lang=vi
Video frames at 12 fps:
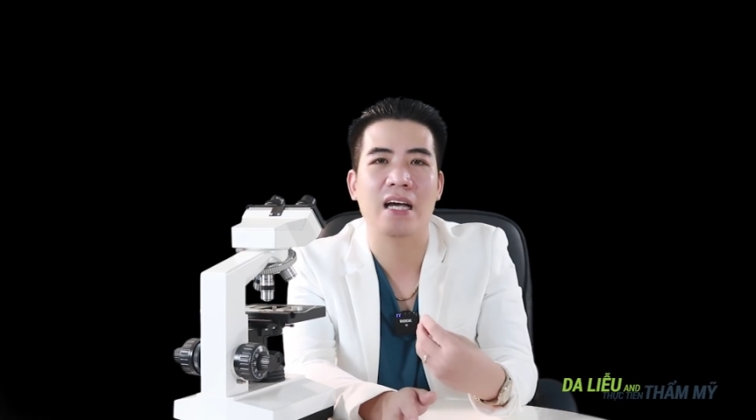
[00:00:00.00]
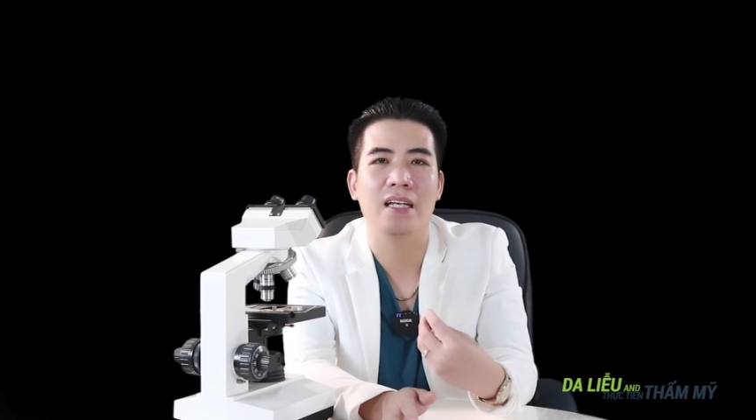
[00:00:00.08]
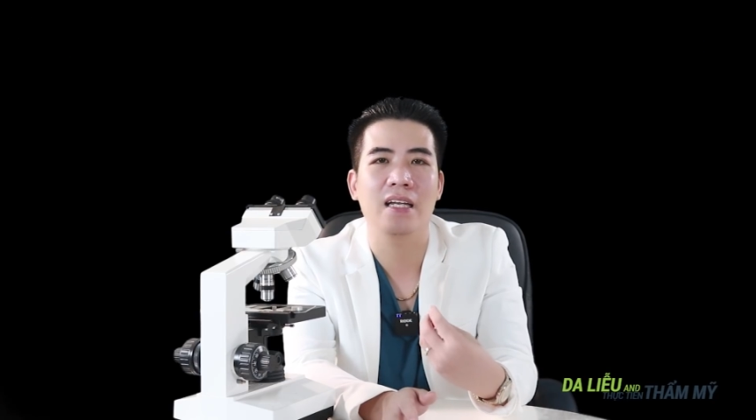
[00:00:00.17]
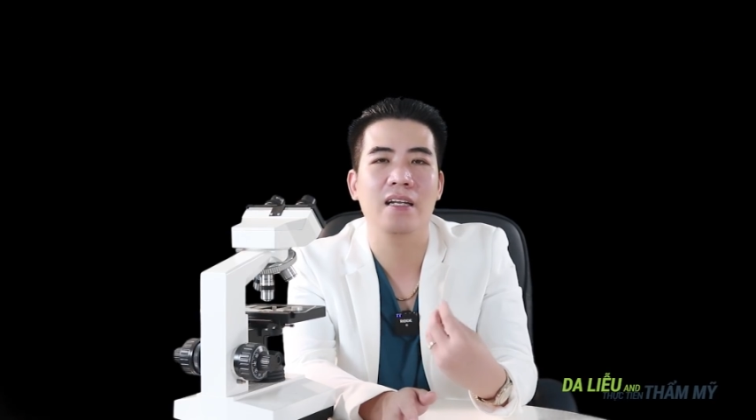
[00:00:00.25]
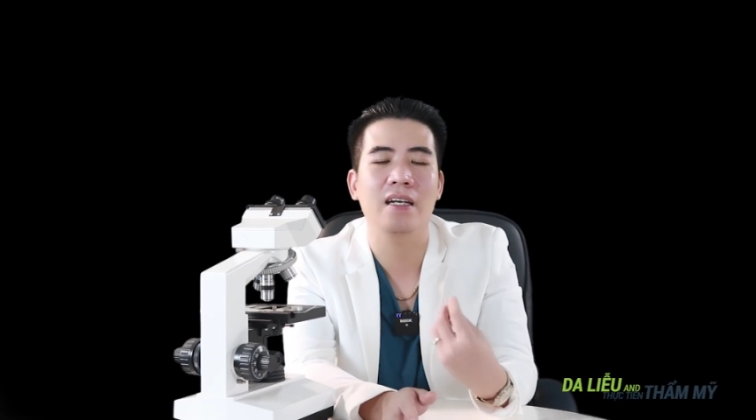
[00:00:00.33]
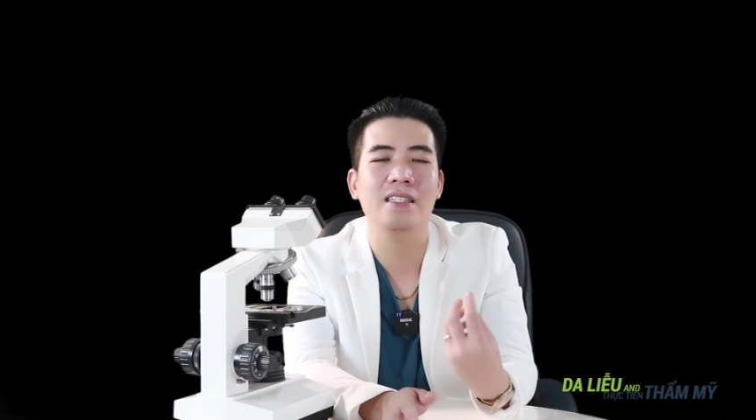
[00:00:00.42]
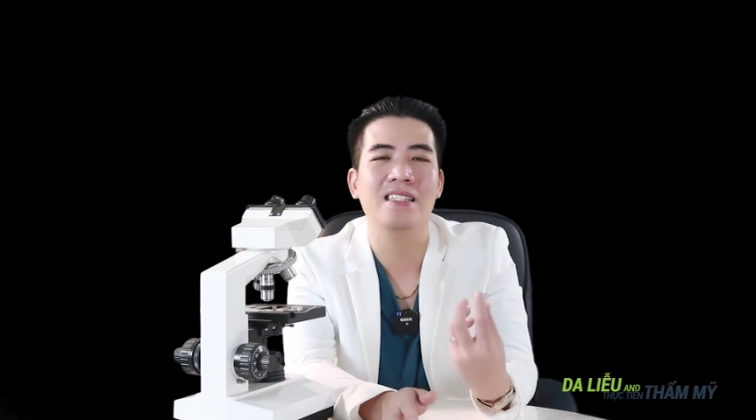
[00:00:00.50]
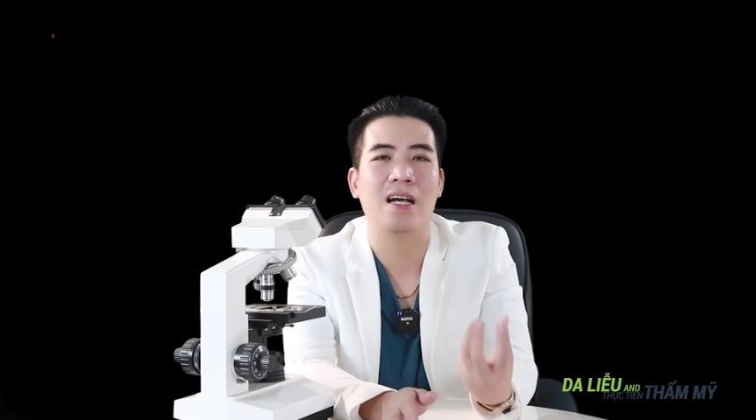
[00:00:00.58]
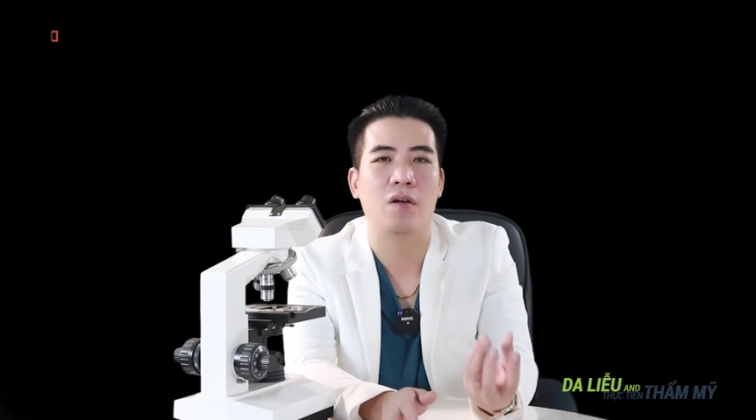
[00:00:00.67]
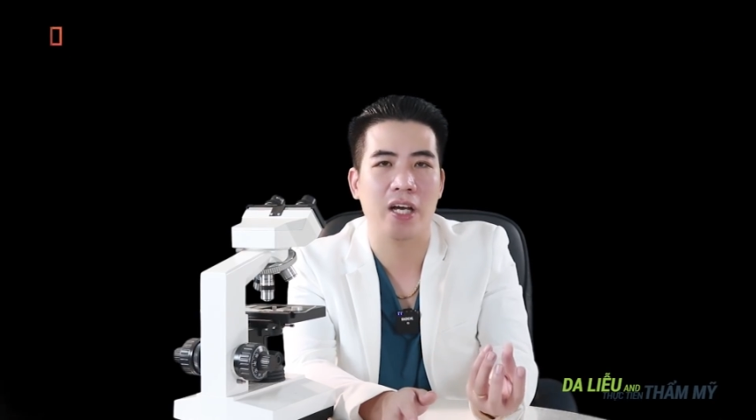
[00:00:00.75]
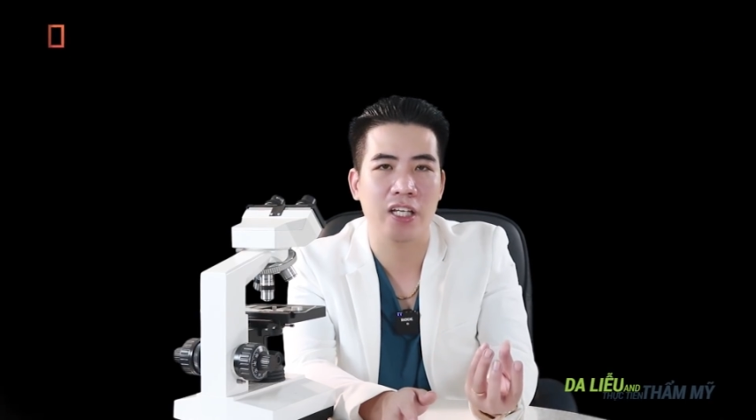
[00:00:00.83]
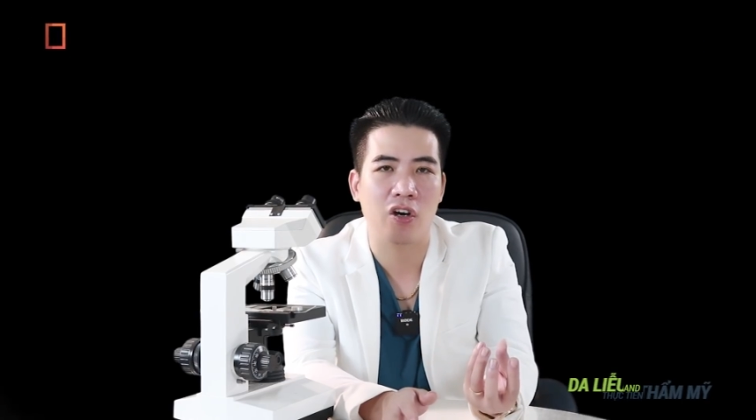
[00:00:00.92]
thành đến những cái
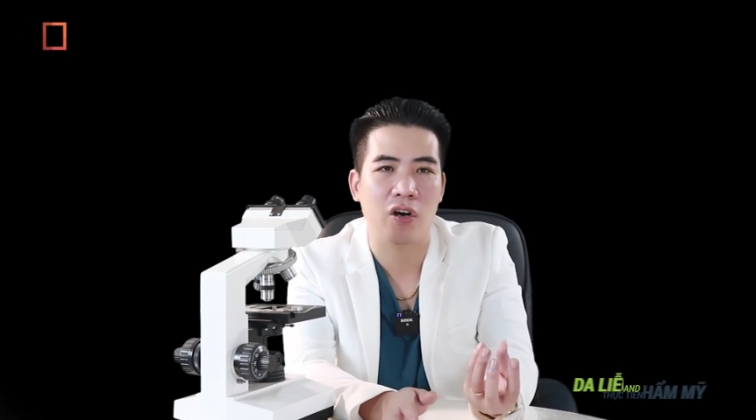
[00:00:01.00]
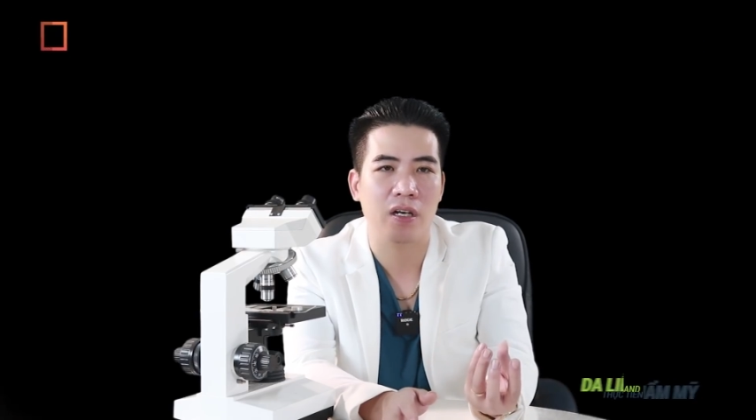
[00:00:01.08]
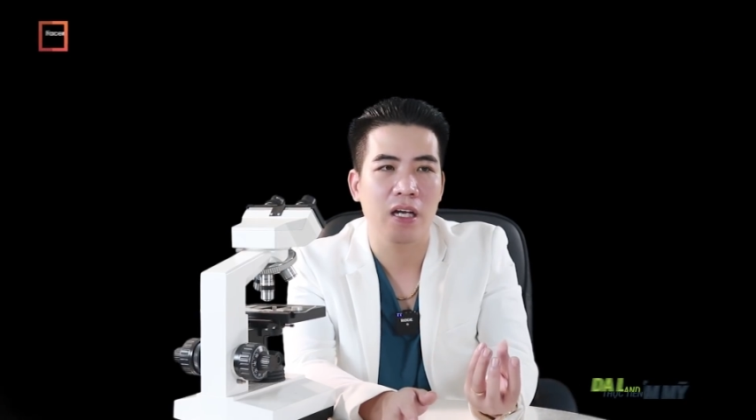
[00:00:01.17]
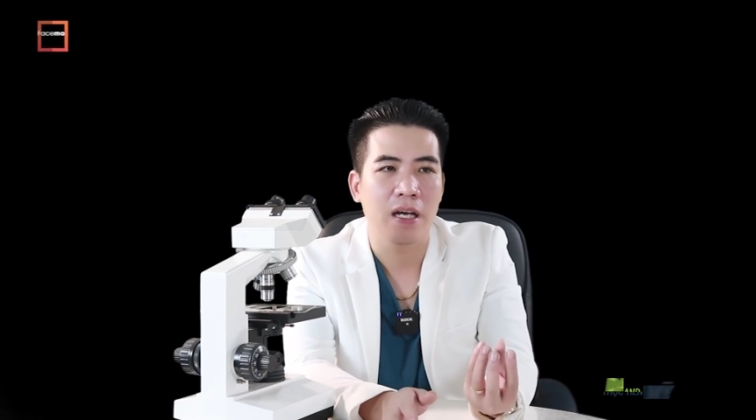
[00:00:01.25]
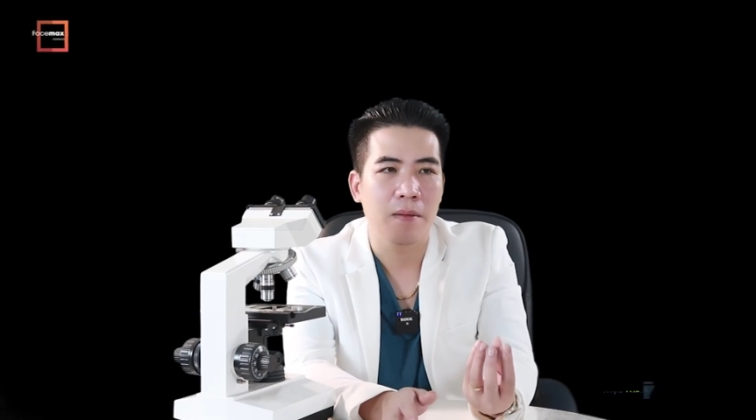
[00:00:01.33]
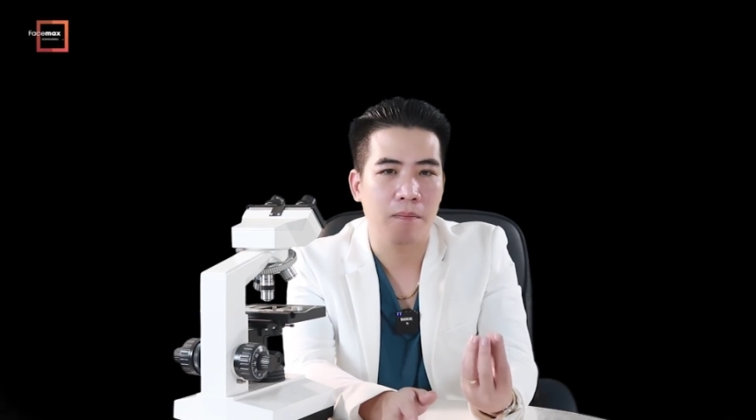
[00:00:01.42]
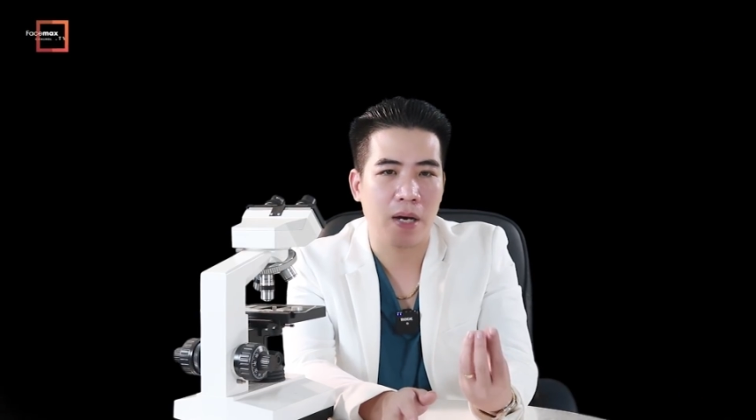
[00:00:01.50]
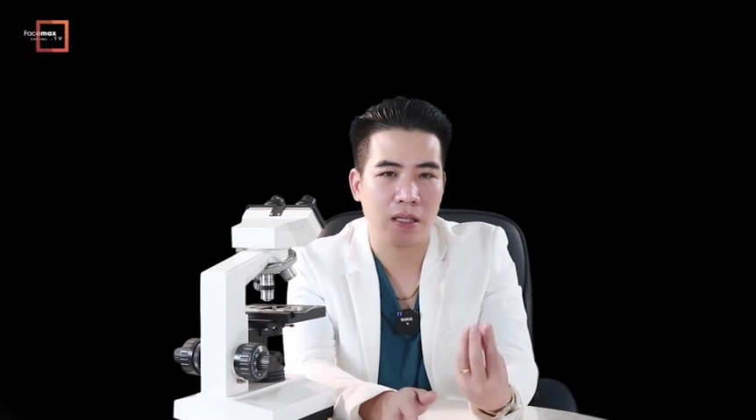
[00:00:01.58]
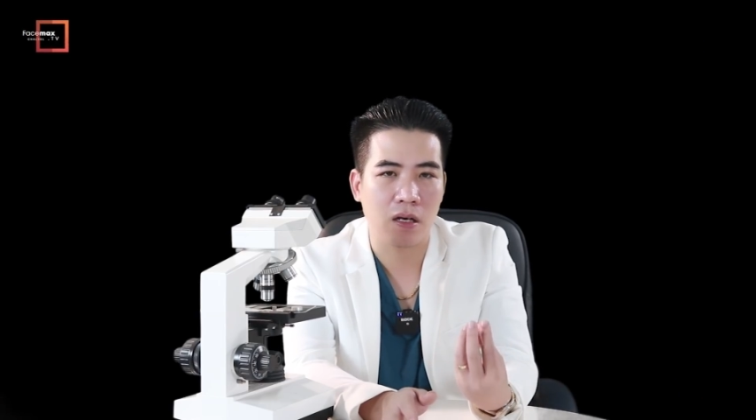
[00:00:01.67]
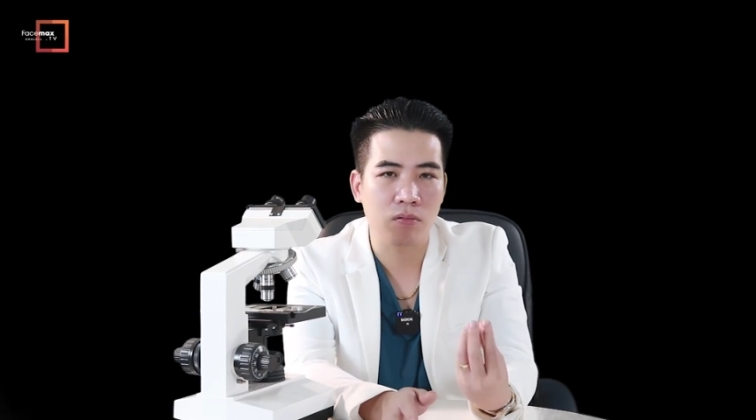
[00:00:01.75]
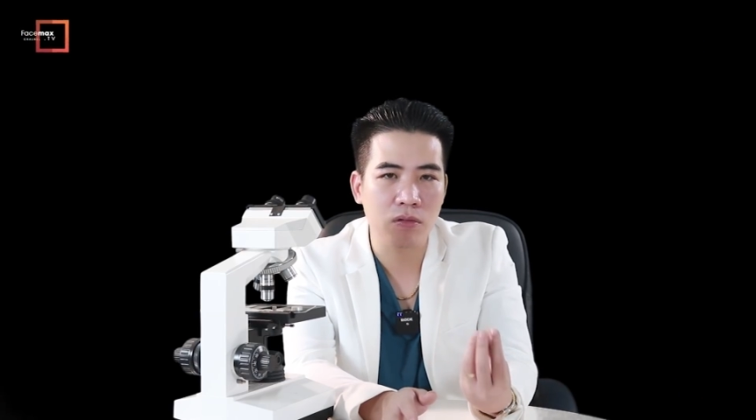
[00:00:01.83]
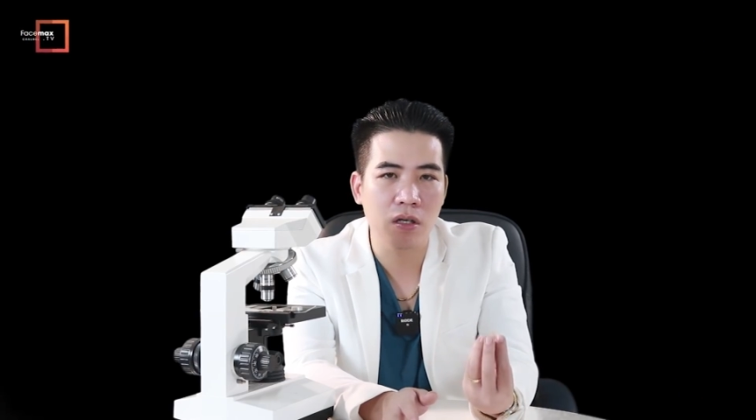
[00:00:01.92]
sẹo đáy nhọn mà
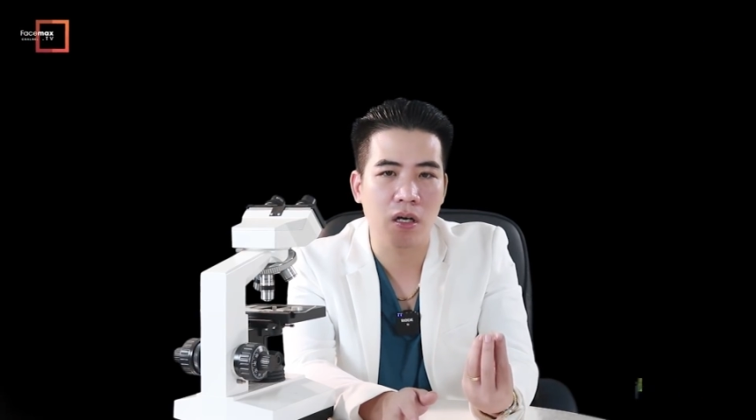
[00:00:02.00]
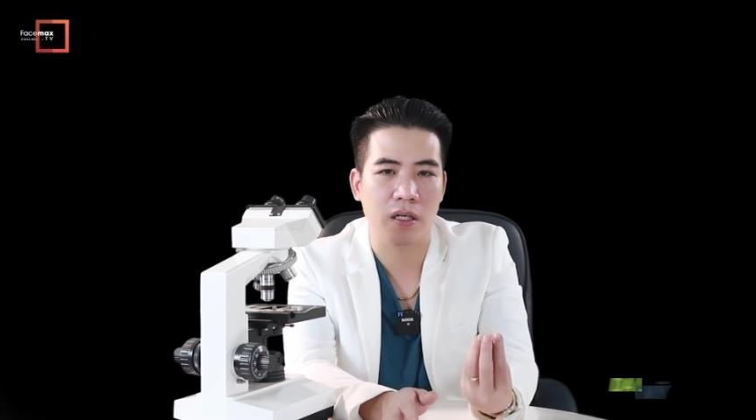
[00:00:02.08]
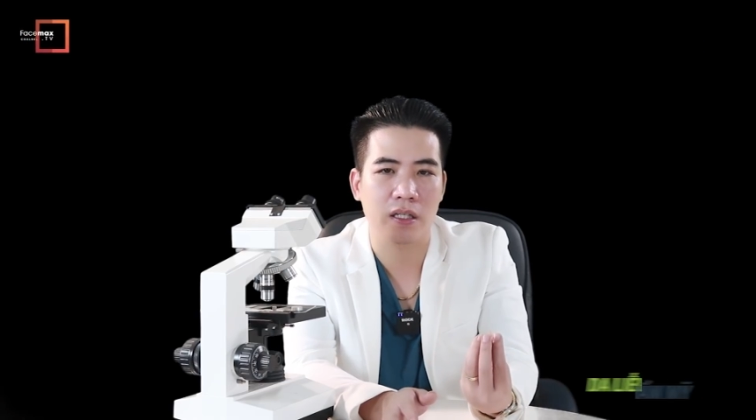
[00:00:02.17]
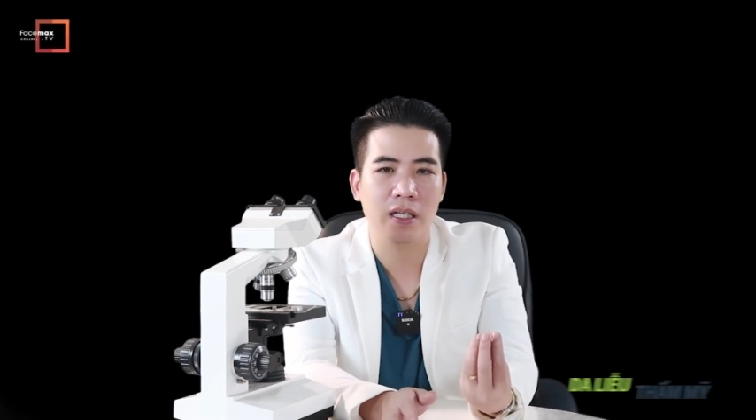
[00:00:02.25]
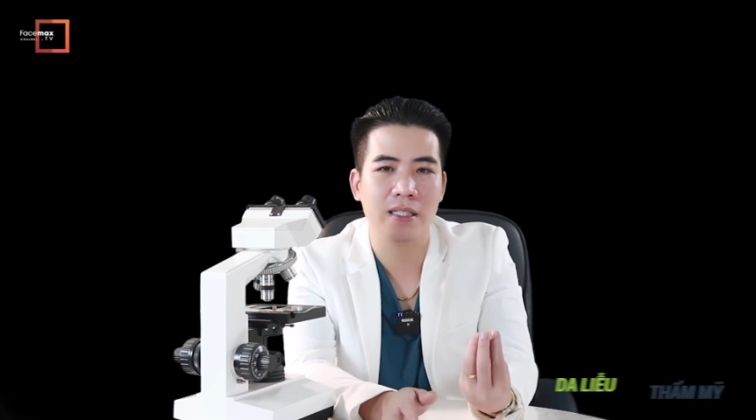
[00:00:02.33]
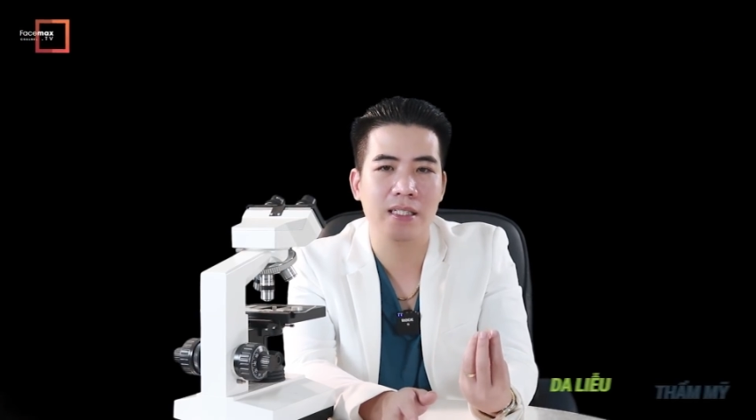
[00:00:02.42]
thông thường những